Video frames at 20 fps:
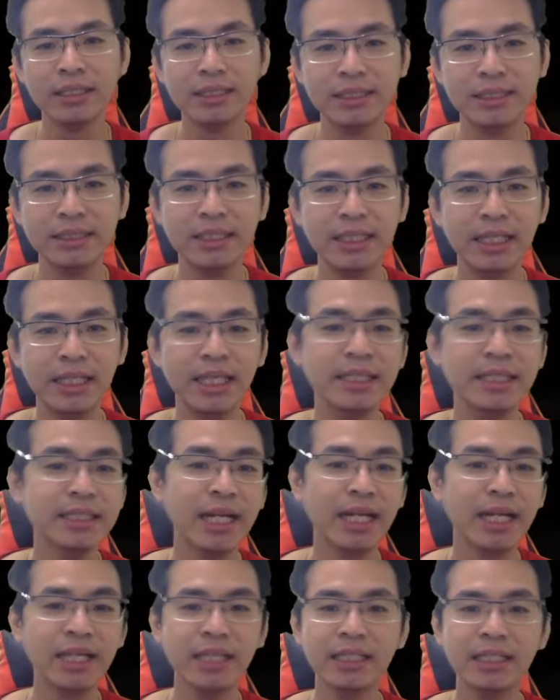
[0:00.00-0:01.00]
si King
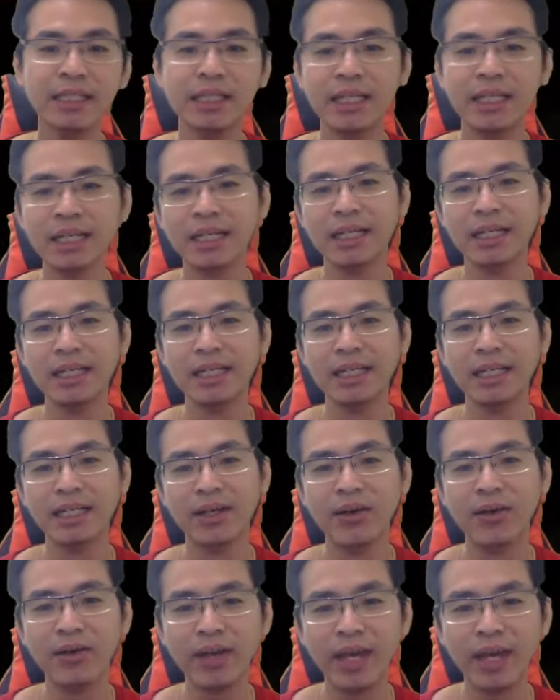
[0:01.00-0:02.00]
Jelly ini deh.
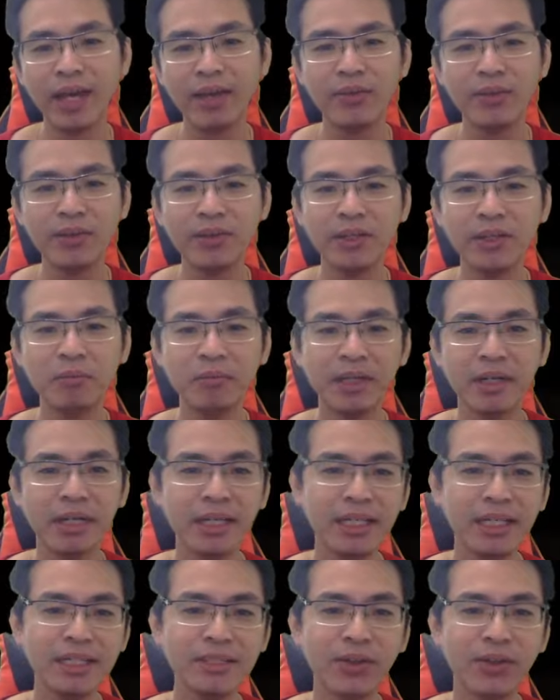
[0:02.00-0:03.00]
Oke, gue demen
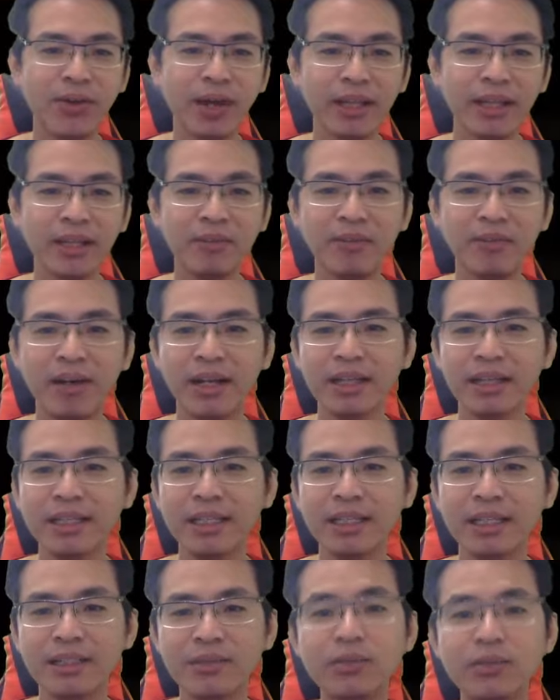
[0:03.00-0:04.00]
aja coklatnya
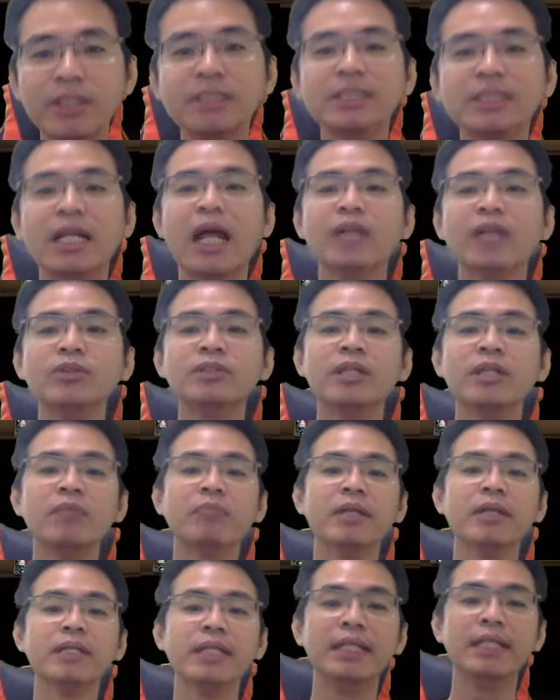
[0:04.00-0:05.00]
Valentine. Wih,
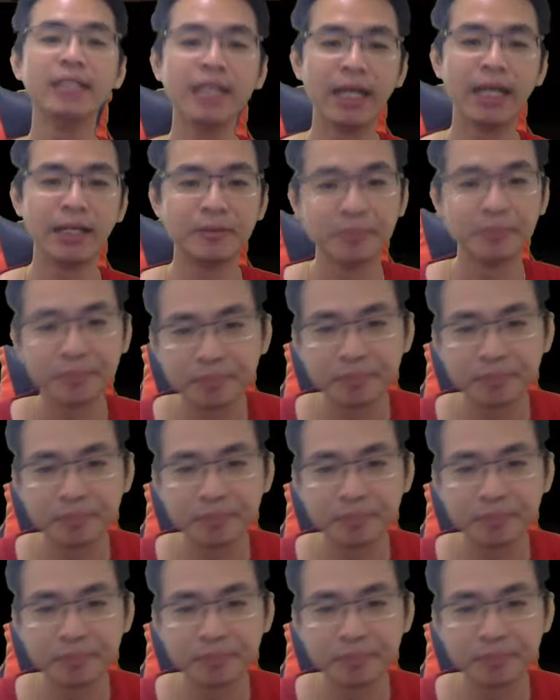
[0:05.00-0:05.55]
183.